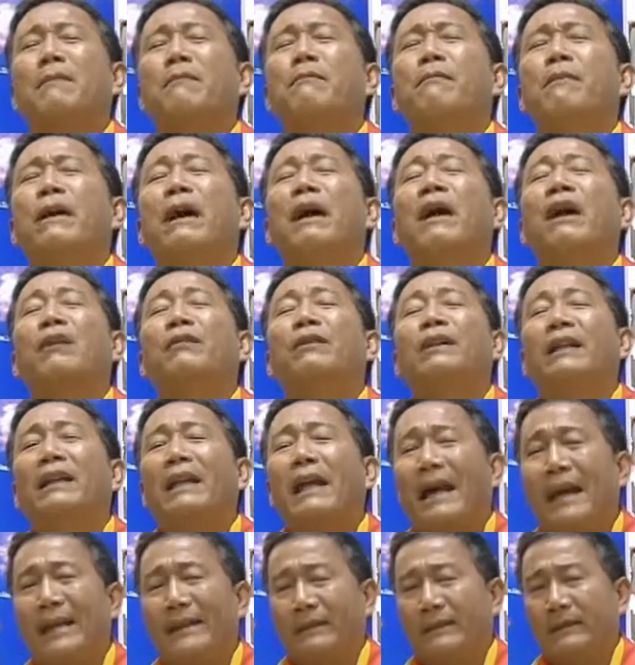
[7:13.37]

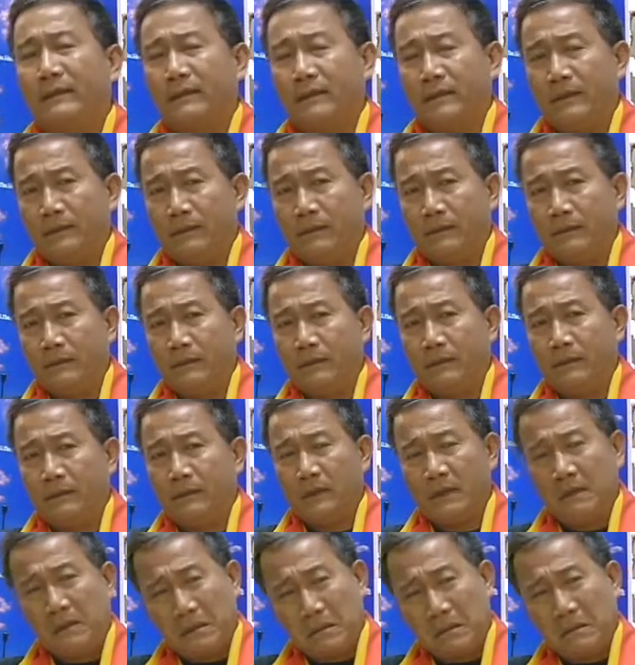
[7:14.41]
Maryland
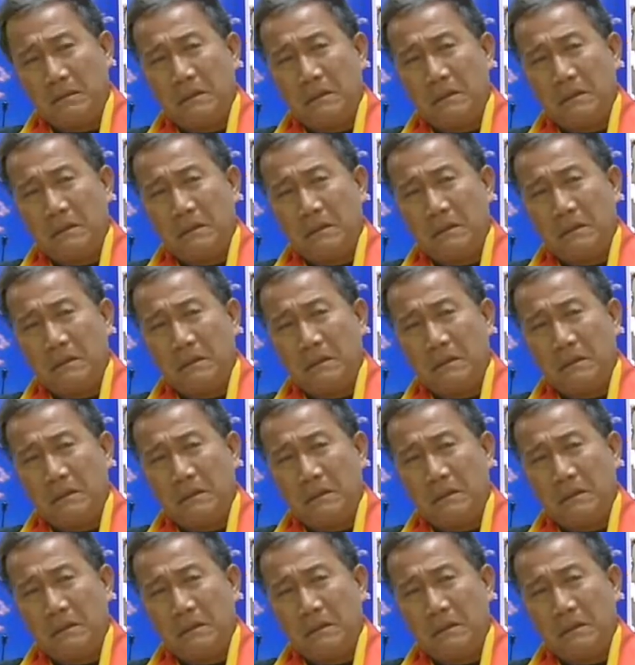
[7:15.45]
ờ,